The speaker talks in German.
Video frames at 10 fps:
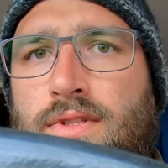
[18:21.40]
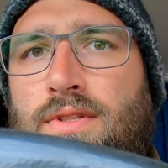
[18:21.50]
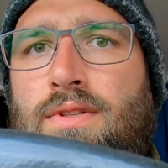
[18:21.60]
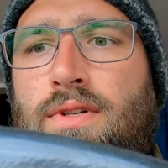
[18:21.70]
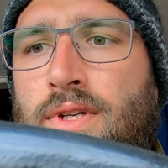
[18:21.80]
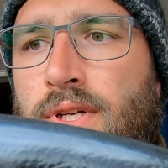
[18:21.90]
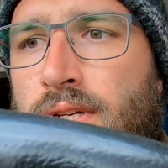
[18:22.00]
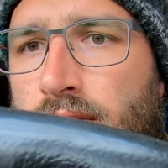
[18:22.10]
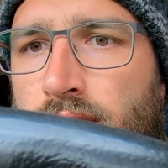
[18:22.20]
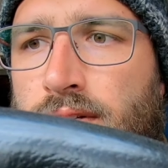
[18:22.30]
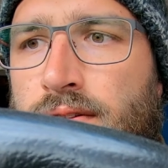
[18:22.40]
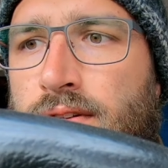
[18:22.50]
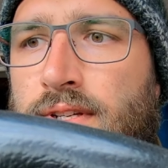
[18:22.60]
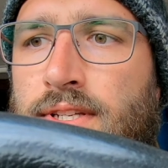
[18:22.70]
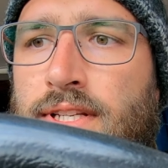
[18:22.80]
So,
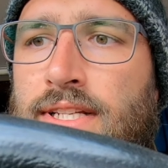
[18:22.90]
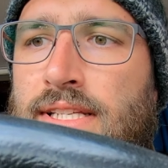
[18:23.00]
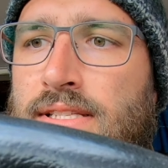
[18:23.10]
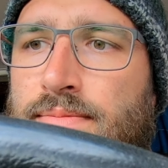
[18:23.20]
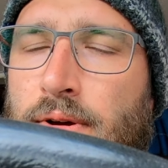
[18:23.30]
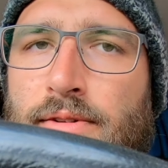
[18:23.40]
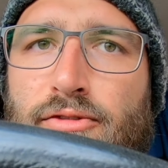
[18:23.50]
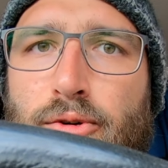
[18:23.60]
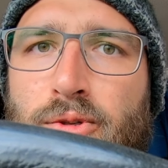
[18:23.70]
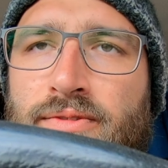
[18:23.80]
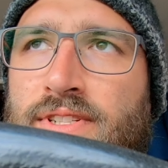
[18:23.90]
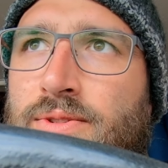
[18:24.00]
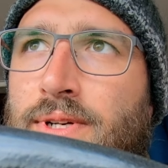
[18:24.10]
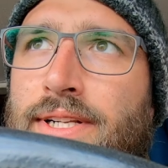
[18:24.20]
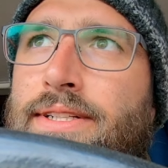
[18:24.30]
ich lasse jetzt fahren wir vor Glühen, weil es
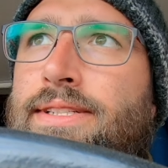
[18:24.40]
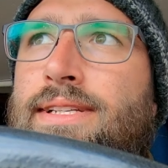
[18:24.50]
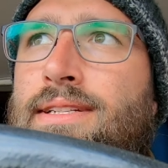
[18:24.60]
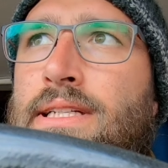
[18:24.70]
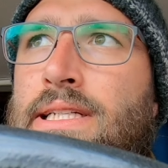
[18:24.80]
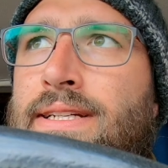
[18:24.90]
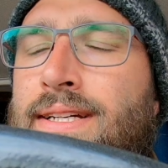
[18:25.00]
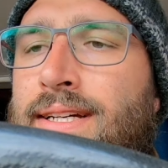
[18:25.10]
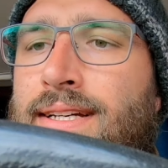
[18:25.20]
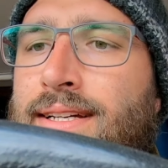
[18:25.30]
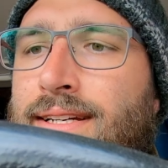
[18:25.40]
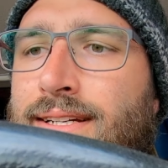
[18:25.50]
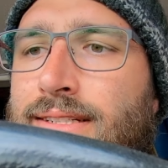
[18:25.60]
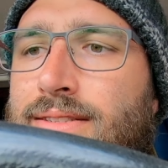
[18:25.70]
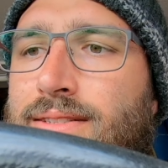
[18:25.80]
so kalt ist.
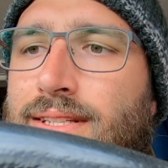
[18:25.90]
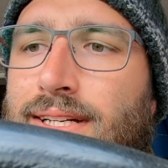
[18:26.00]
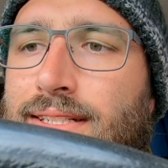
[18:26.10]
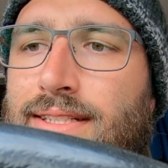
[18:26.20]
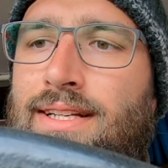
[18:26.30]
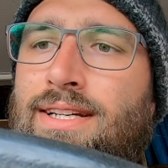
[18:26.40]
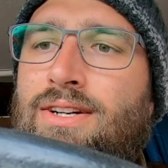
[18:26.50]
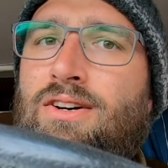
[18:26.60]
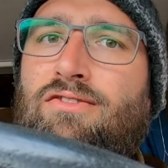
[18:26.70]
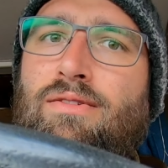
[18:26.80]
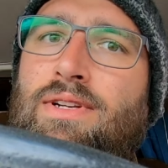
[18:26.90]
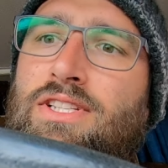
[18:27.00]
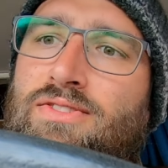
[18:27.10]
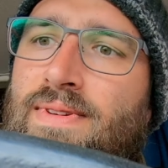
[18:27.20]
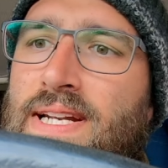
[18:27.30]
Und dann hoffen wir,
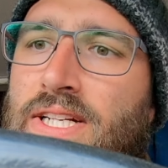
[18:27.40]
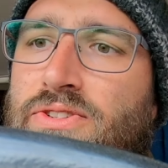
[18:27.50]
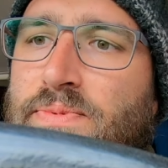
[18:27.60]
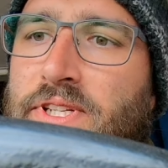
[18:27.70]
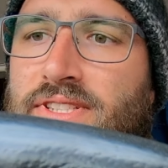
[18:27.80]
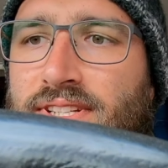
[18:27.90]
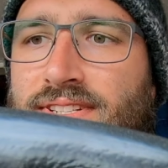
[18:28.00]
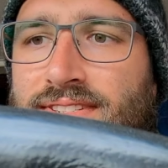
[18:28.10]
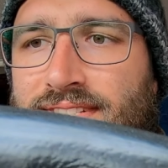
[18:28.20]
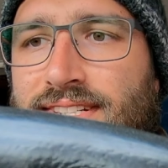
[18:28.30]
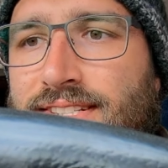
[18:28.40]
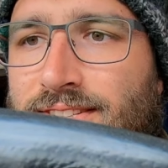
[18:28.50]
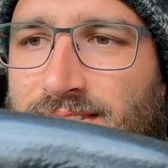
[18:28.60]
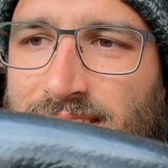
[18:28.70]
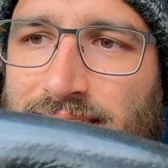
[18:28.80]
dass Sven anspringt.
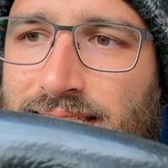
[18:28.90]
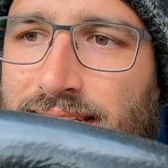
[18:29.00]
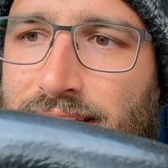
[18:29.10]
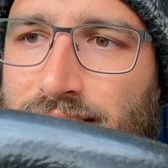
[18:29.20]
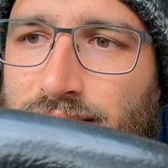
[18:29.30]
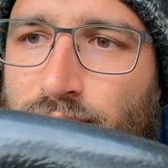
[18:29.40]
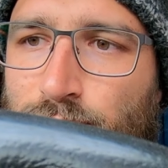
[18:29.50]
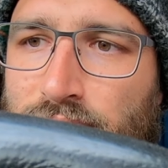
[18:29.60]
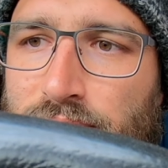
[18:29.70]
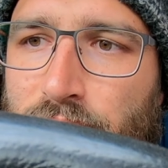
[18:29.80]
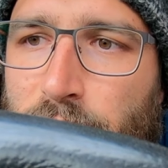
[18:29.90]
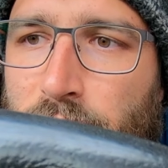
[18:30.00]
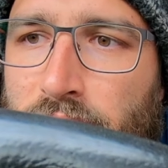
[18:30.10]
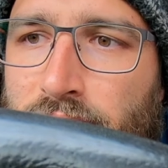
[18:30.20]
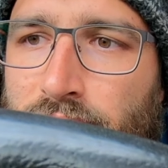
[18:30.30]
Sonst ist es ein Zeichen, dass wir im Hotel
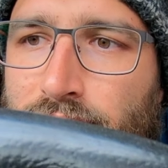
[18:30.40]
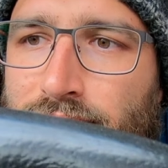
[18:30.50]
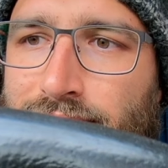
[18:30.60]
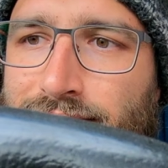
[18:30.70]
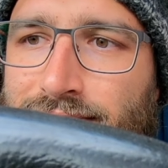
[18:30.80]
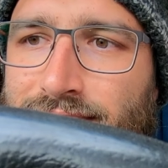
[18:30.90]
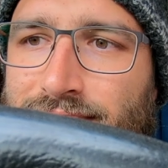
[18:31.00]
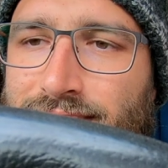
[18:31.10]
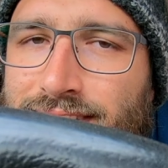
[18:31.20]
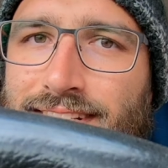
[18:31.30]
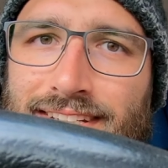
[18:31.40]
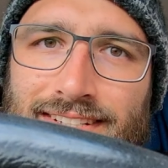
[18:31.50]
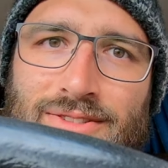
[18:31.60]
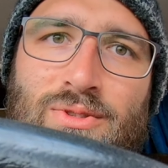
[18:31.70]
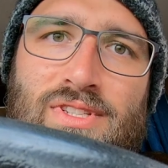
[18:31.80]
bleiben.
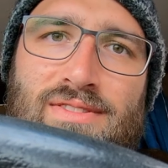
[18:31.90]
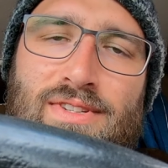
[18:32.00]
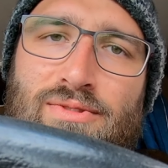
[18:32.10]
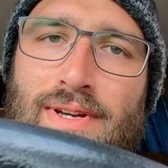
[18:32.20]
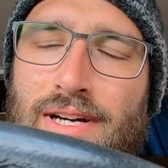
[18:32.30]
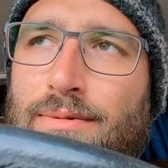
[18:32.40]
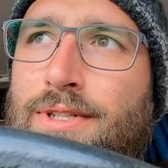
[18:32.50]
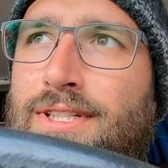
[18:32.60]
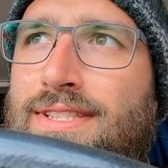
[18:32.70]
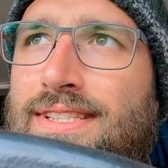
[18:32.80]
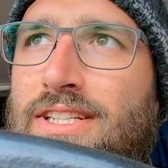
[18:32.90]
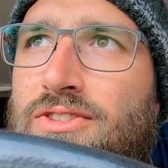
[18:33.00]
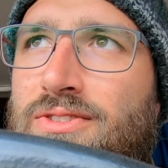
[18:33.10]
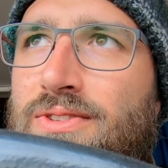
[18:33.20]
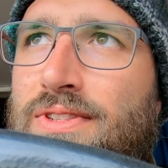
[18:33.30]
Das tut sich zwar schwer, aber es geht
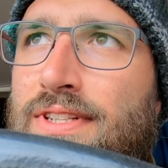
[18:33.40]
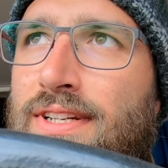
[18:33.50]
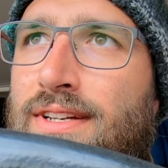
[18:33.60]
schon. Und